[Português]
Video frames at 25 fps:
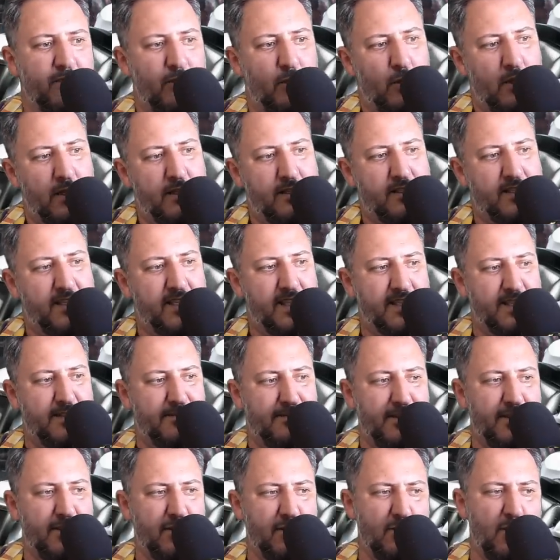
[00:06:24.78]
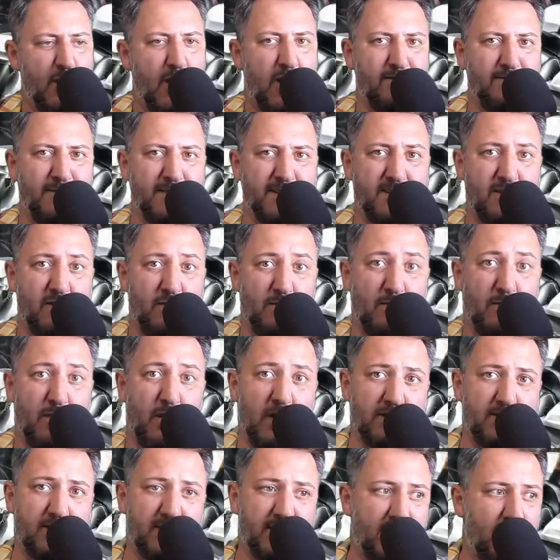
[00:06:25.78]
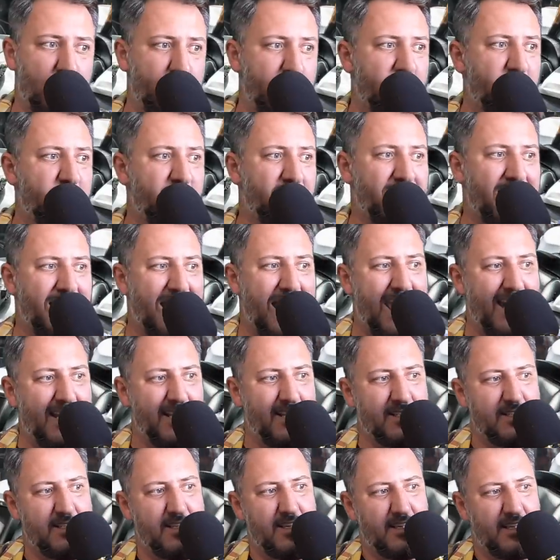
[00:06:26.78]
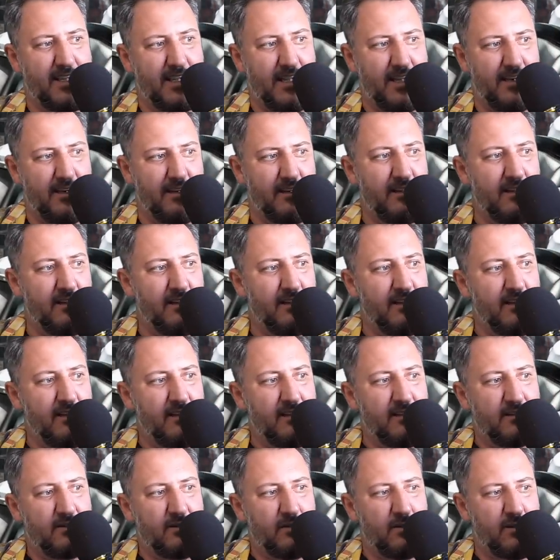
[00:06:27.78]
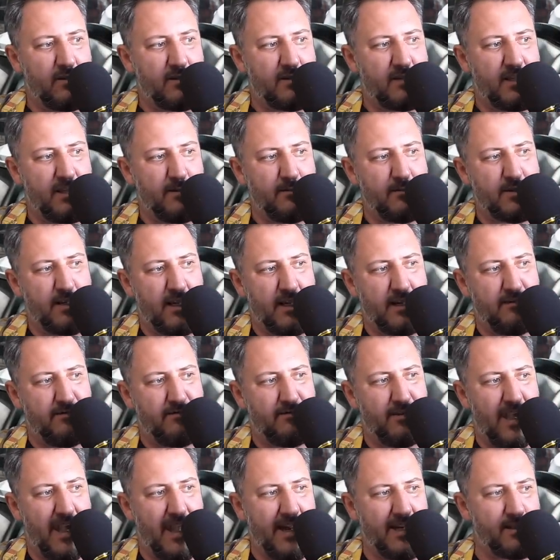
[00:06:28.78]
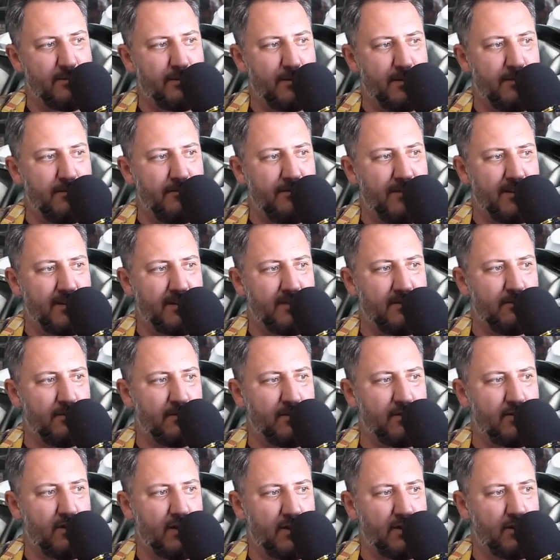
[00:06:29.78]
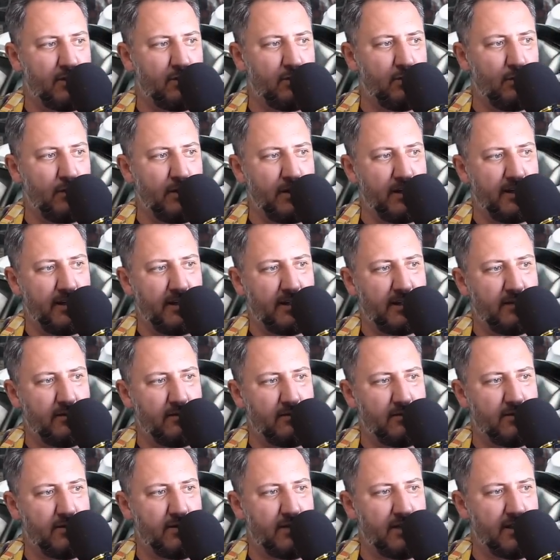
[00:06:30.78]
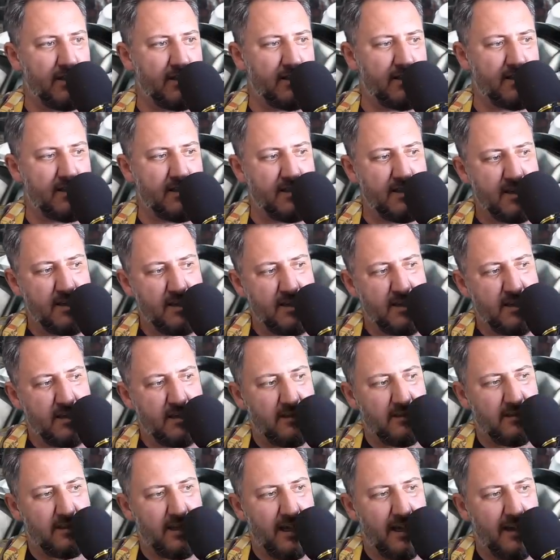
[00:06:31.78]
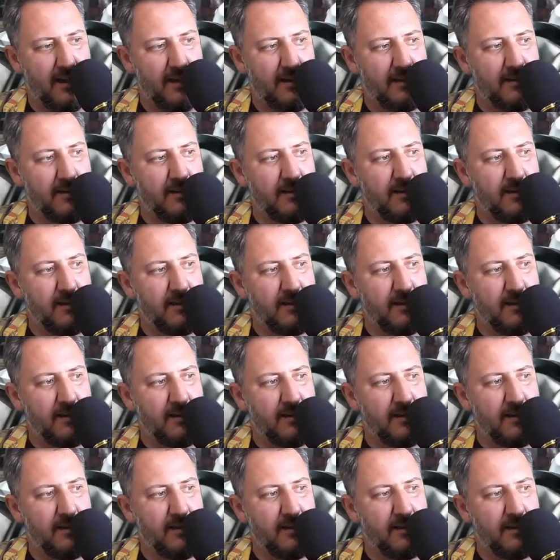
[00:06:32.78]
829, mas são motos extremamente caras, né, cara? Então nós temos aí várias, podemos fazer uma só de Touring daqui a uns dias, tá?